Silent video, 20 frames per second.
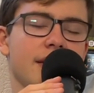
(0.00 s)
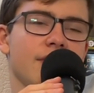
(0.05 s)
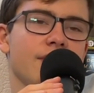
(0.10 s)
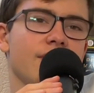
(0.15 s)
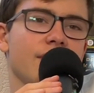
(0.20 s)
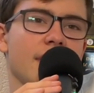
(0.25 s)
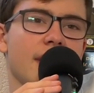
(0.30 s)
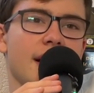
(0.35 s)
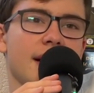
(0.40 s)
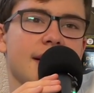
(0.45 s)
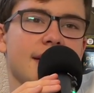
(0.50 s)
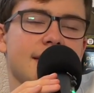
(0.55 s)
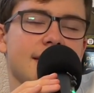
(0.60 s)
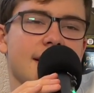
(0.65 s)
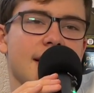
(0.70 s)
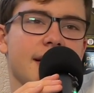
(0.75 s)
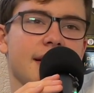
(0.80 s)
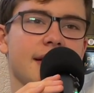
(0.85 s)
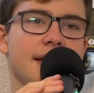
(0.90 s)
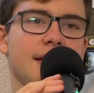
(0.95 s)

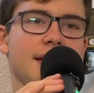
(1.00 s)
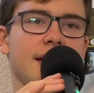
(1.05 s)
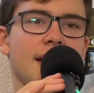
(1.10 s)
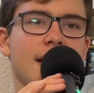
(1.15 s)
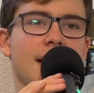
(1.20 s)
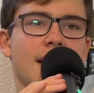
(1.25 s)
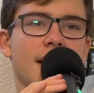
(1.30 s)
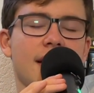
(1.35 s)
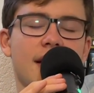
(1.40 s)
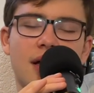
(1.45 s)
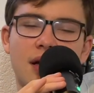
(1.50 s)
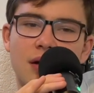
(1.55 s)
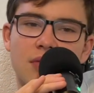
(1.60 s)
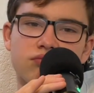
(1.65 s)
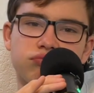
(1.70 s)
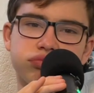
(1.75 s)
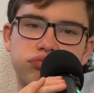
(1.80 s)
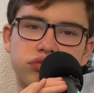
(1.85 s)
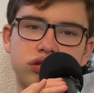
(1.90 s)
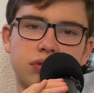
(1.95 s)
Fragezeichen.
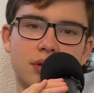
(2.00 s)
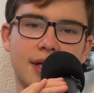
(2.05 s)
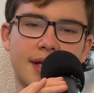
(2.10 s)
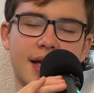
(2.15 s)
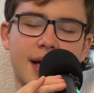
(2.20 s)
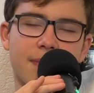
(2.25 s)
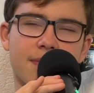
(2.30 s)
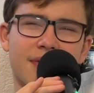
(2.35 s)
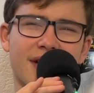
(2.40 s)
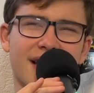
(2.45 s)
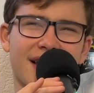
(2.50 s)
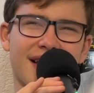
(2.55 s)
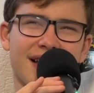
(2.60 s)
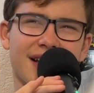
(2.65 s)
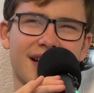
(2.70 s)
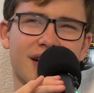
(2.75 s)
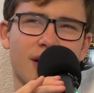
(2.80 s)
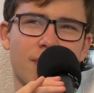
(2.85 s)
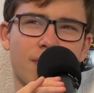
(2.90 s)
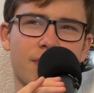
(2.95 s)
Puh, ich habe
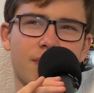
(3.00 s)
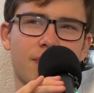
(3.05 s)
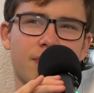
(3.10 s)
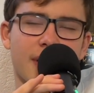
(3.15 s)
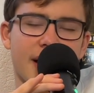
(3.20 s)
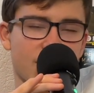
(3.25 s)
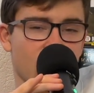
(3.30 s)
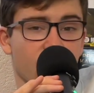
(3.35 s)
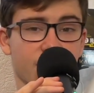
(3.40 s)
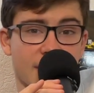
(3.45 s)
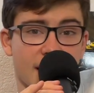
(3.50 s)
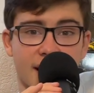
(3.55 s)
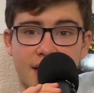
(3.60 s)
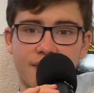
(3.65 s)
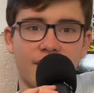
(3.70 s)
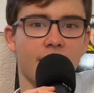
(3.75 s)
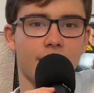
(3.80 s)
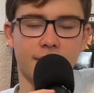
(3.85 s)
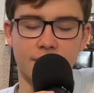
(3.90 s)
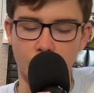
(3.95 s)
also auf gar keinen Fall
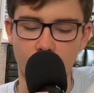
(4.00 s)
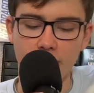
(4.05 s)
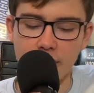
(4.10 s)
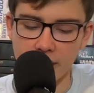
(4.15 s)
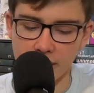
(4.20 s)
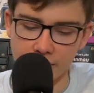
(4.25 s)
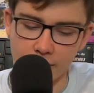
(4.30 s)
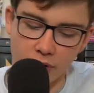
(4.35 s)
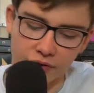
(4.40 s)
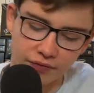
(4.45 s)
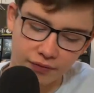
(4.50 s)
habe ich einen Neuner geworfen.